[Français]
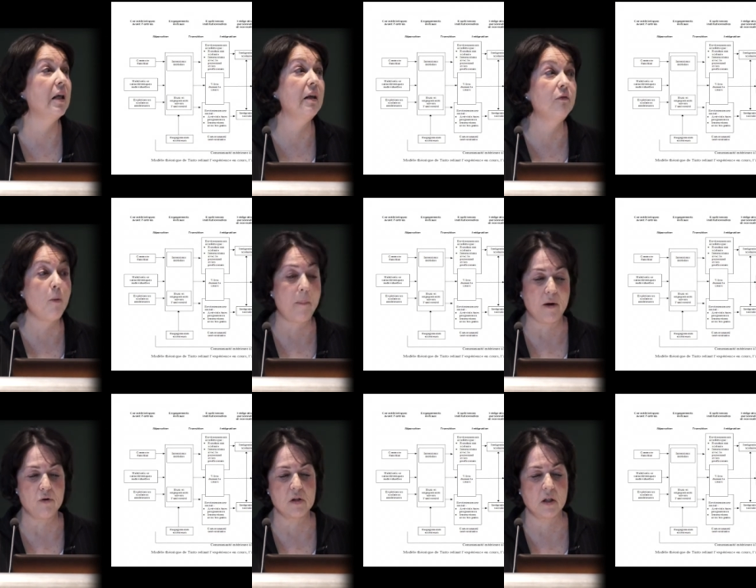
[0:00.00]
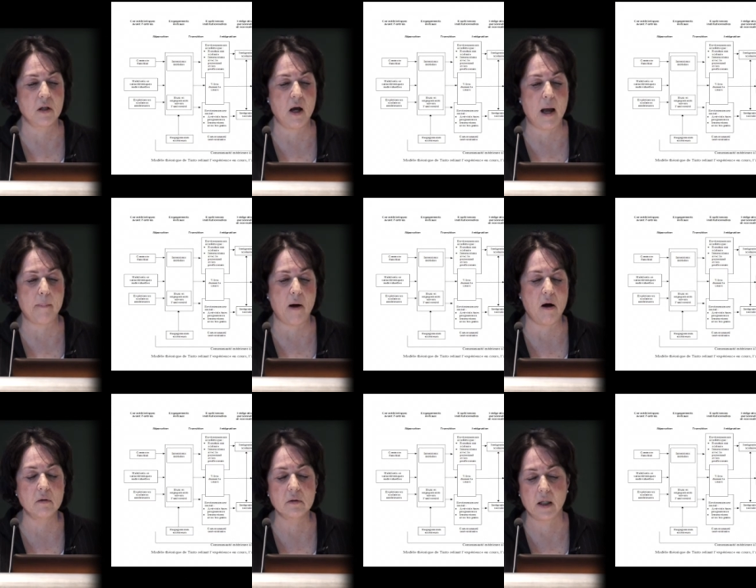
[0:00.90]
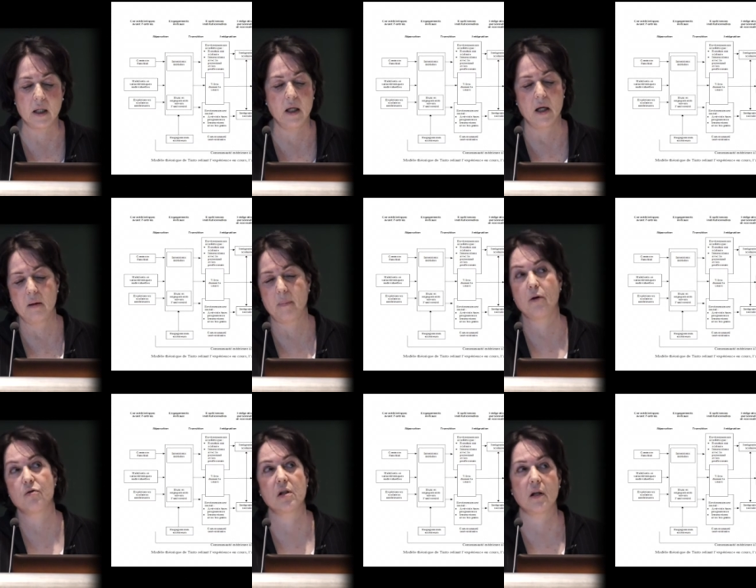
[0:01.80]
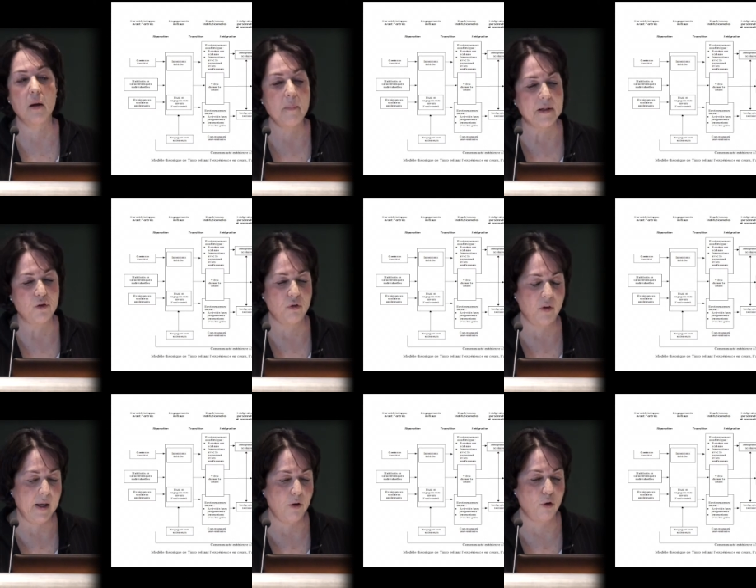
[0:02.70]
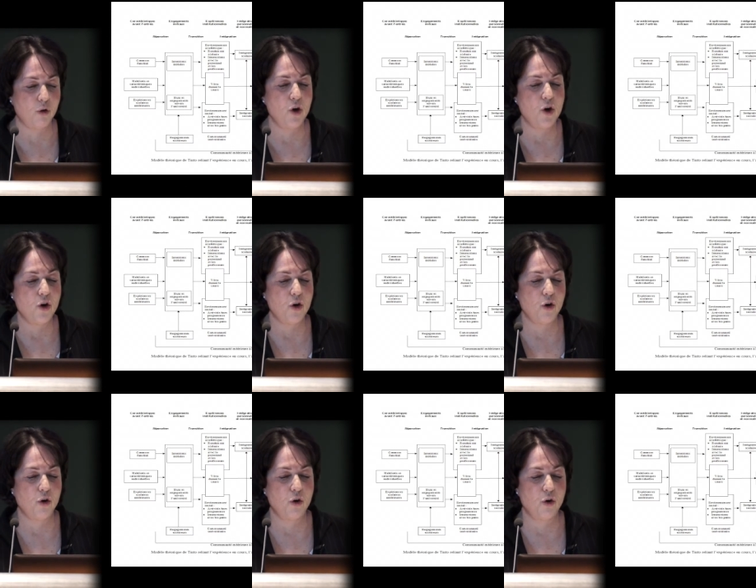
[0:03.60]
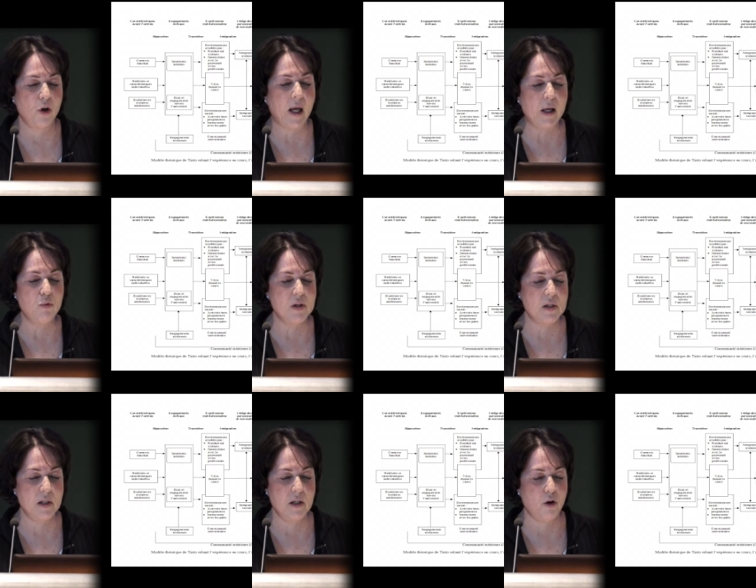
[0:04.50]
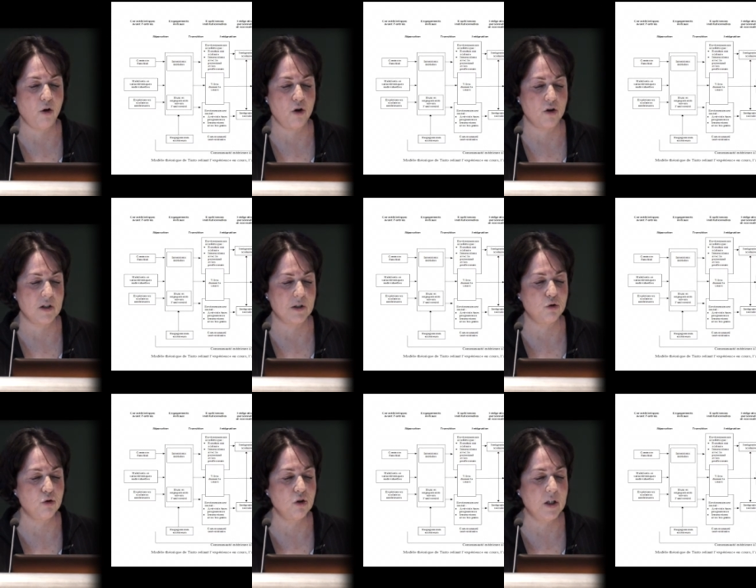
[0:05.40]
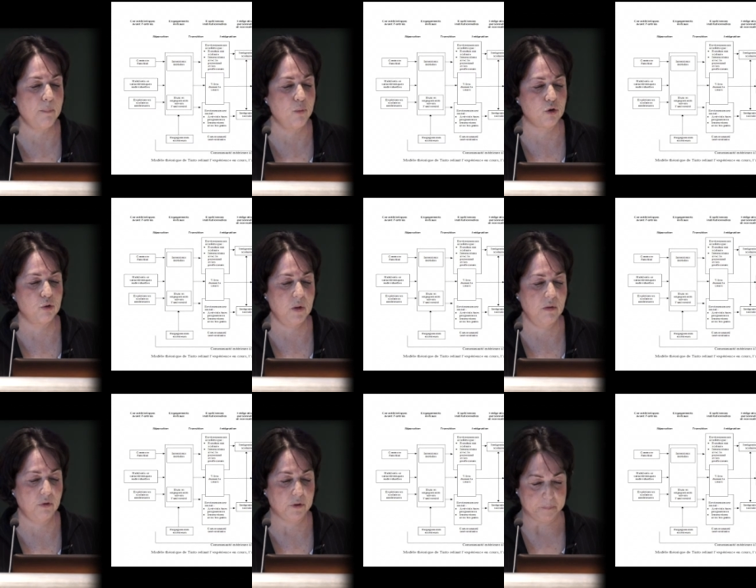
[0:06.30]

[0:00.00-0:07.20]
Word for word: ils vont par conséquent apprendre et par conséquent, ben, ils devraient euh, réussir leurs études et poursuivre.